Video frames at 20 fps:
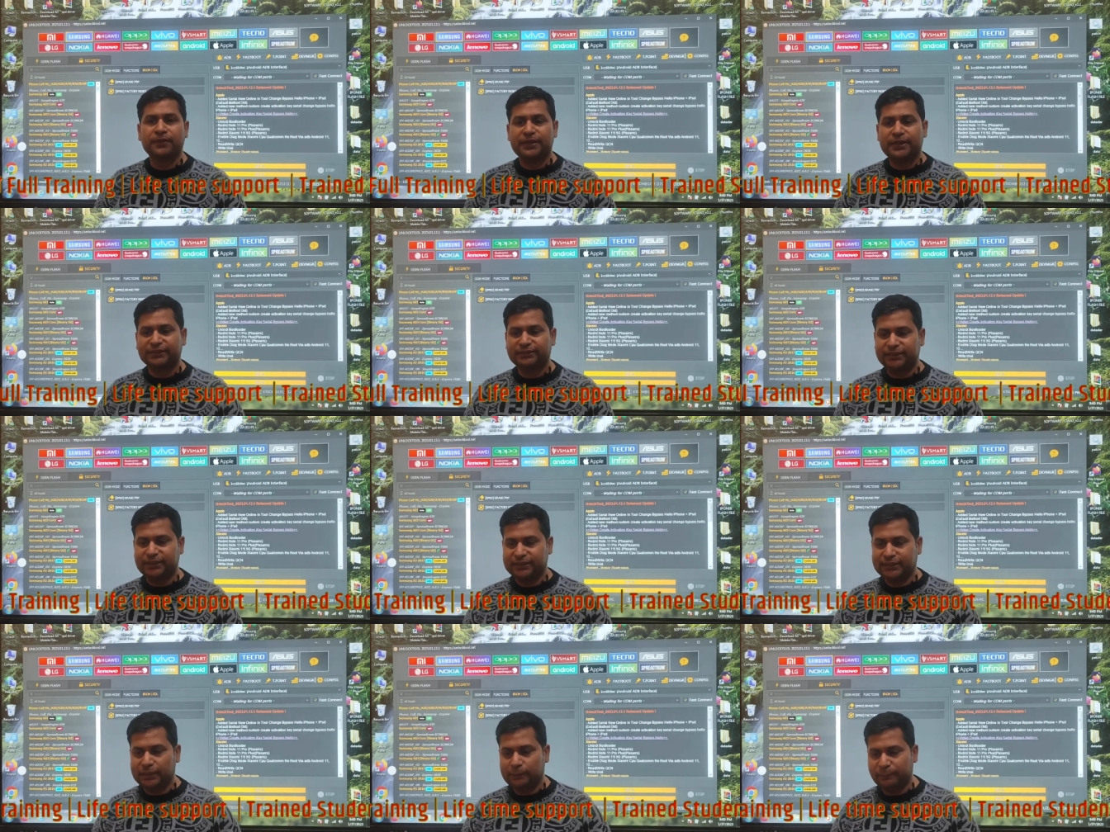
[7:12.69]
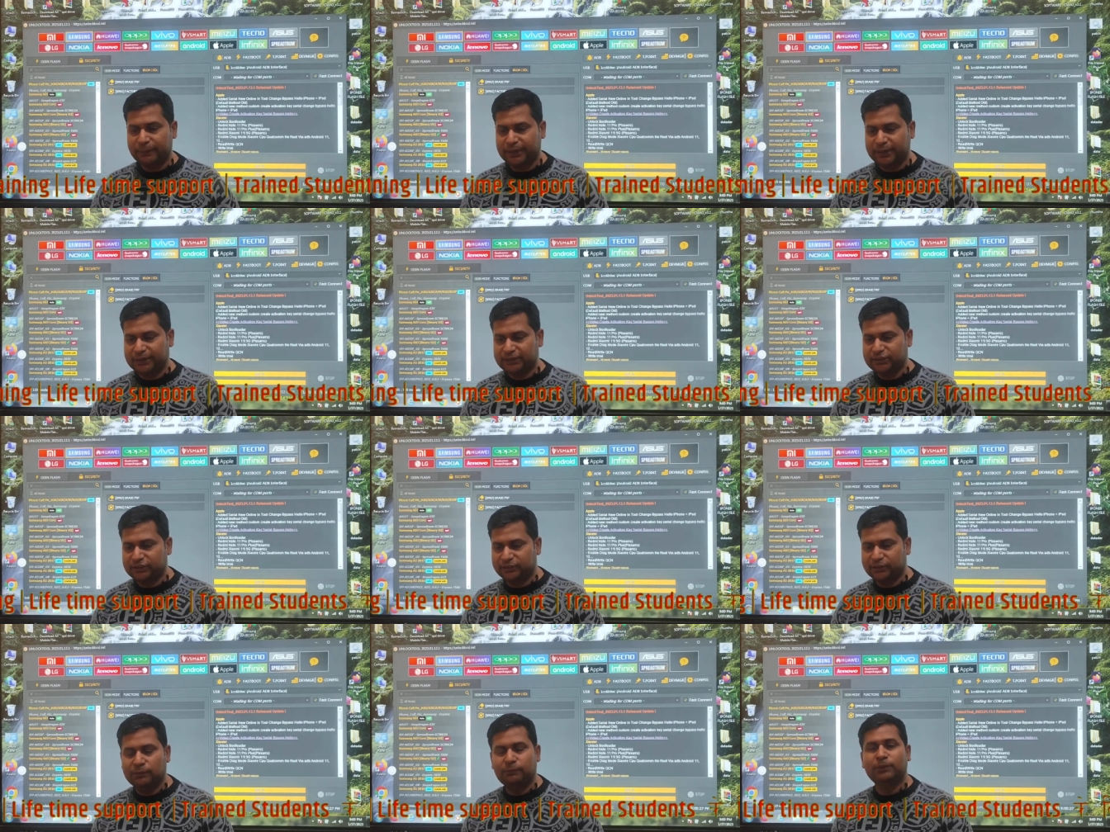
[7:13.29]
जैसे कीपैड के
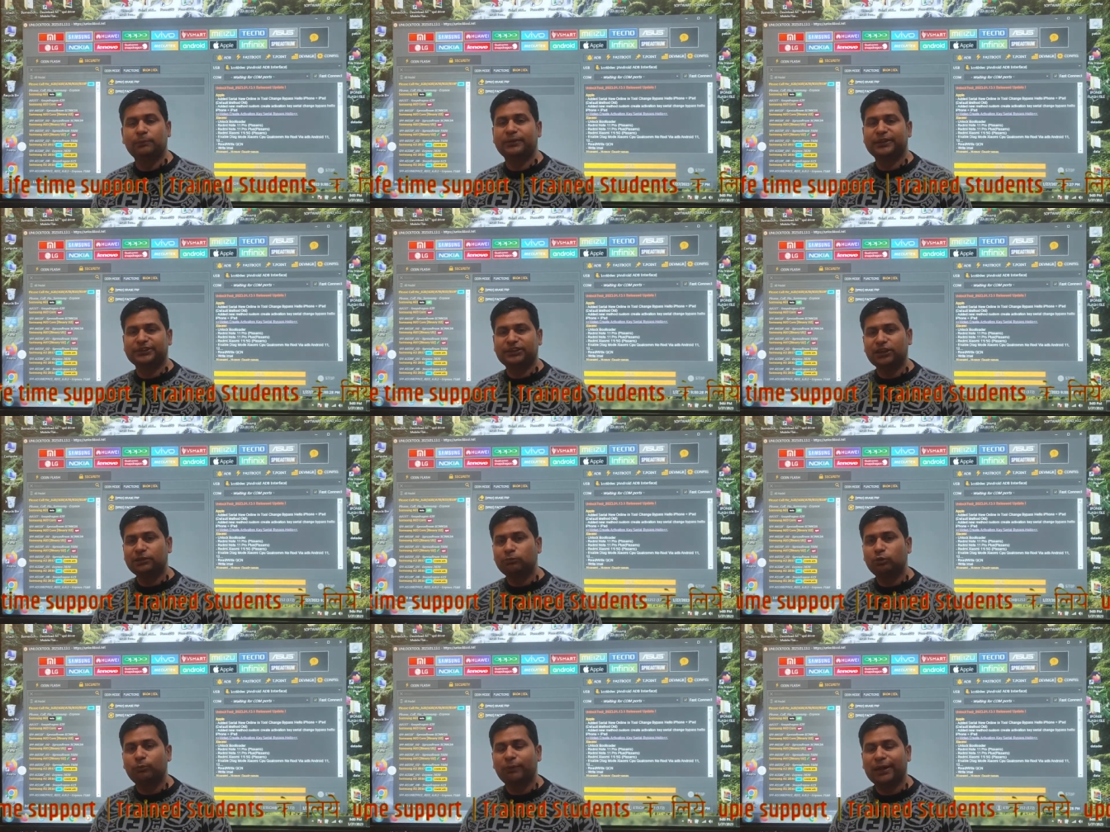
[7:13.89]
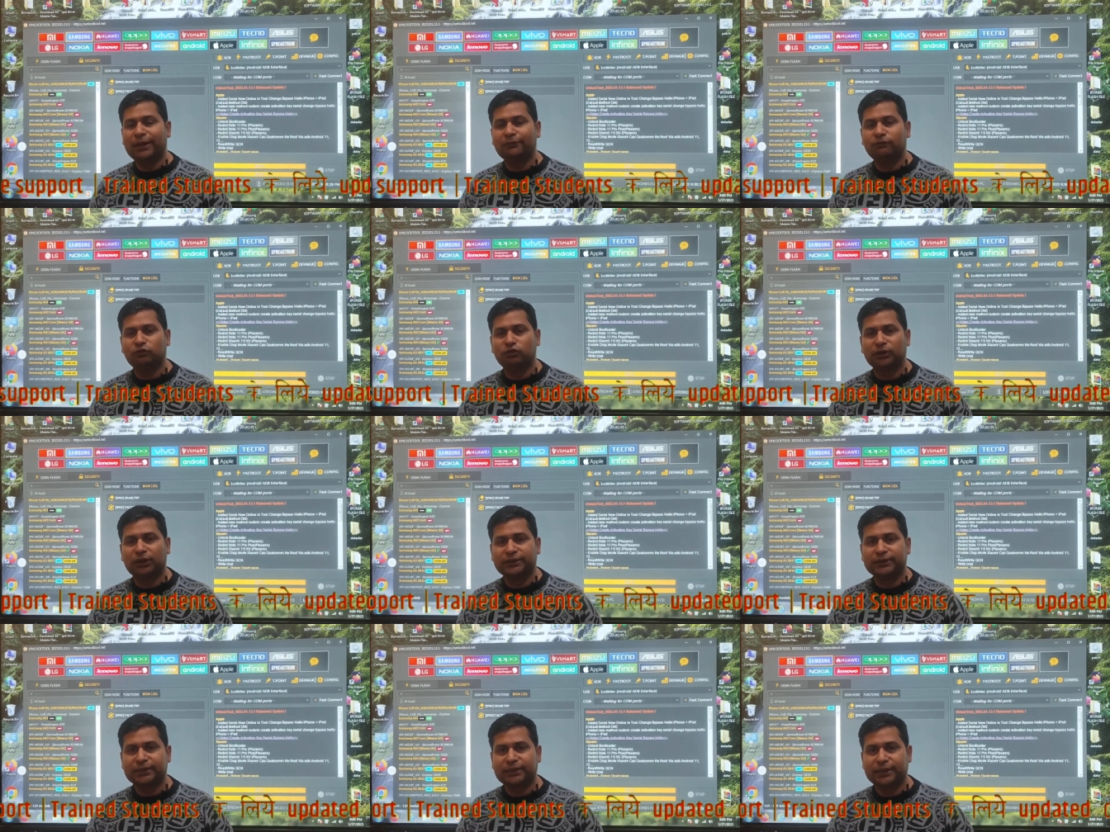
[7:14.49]
जितने भी बेसिक मोबाइल
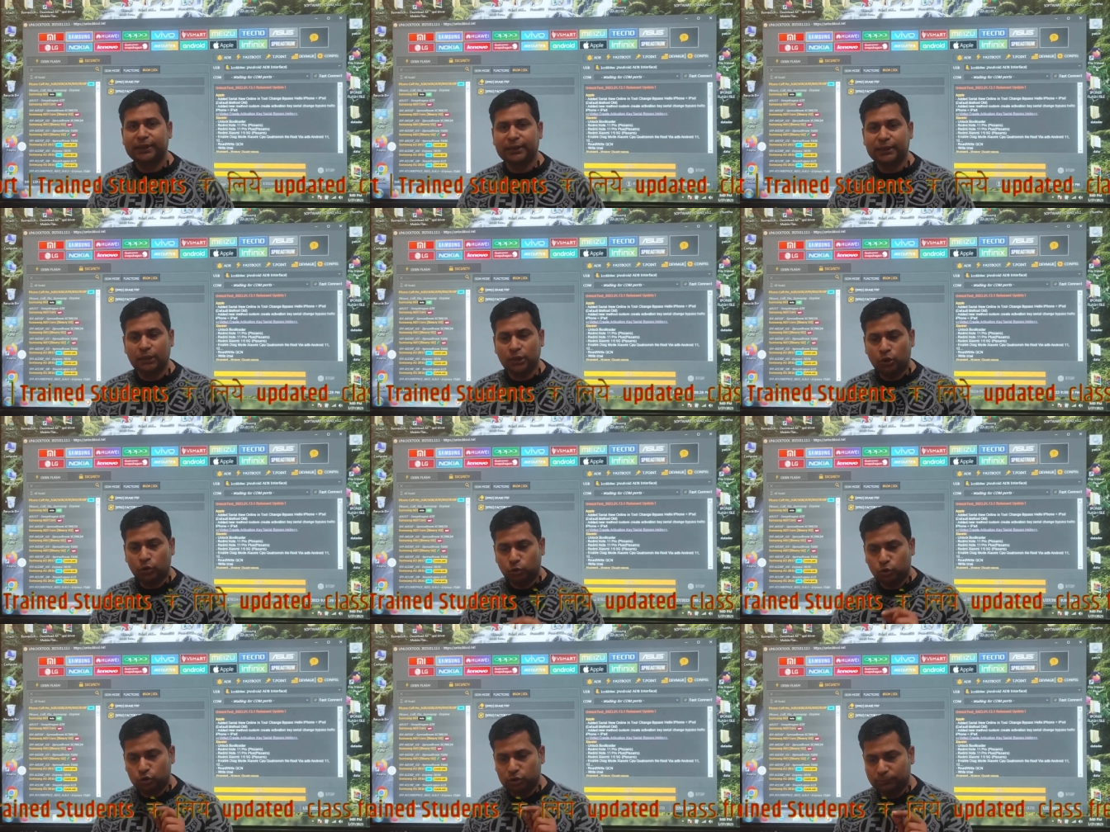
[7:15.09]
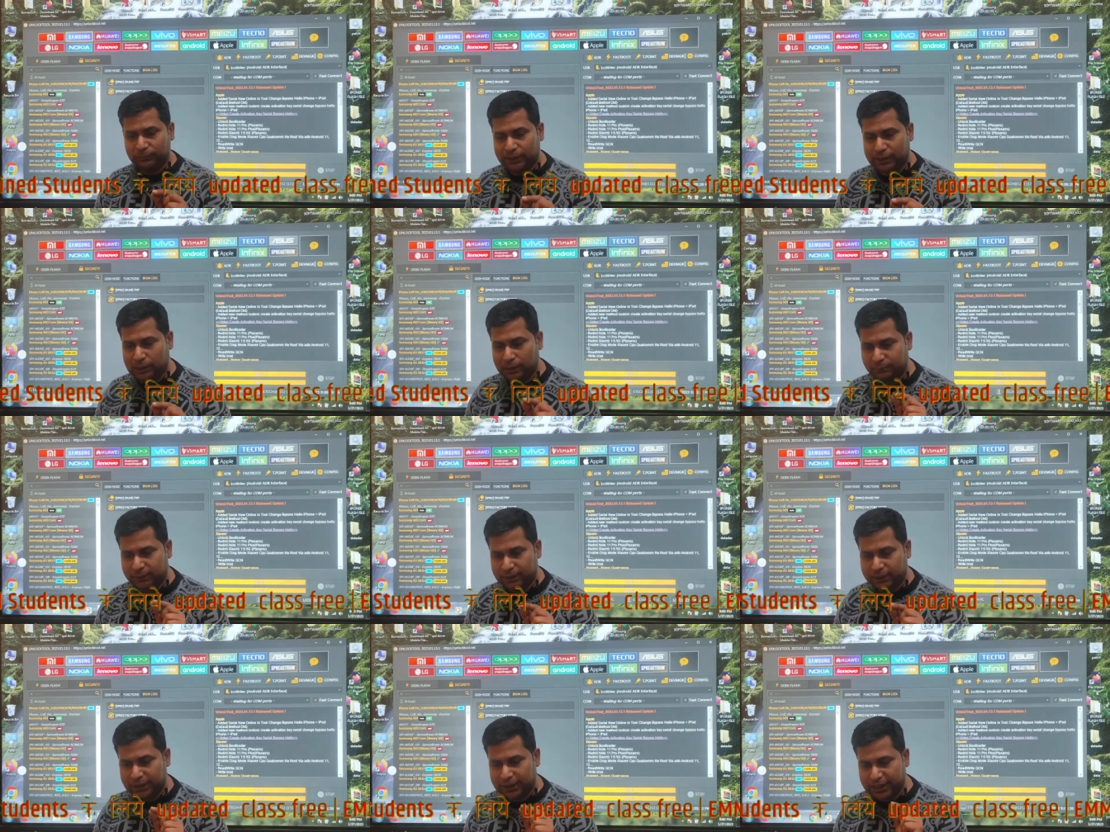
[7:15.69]
फ़ोन आते हैं उनमें
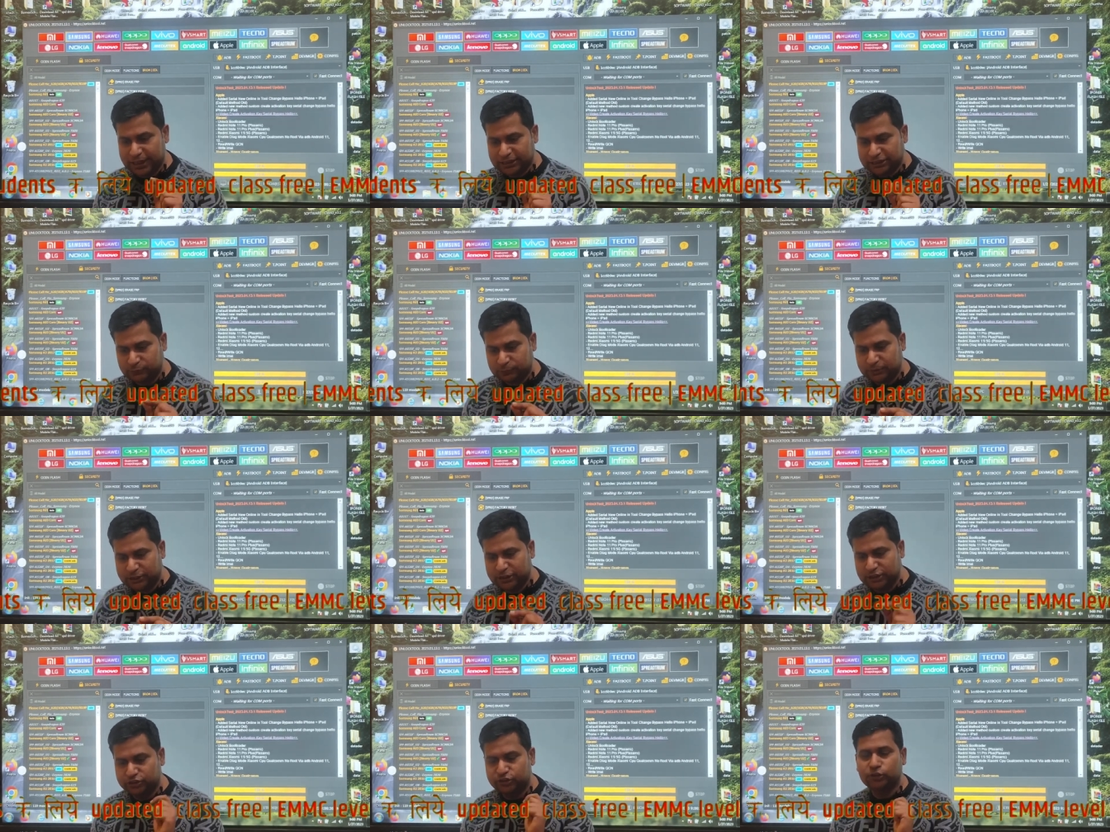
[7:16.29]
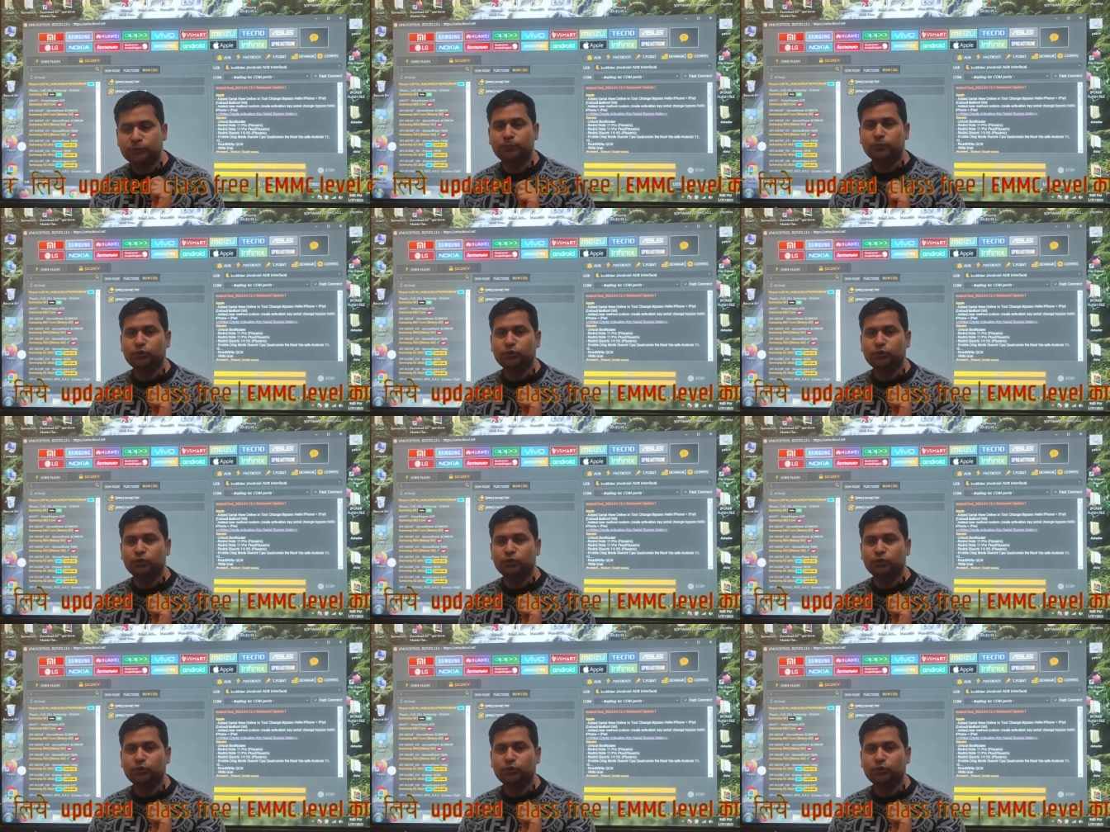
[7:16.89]
हमारा एसपीडी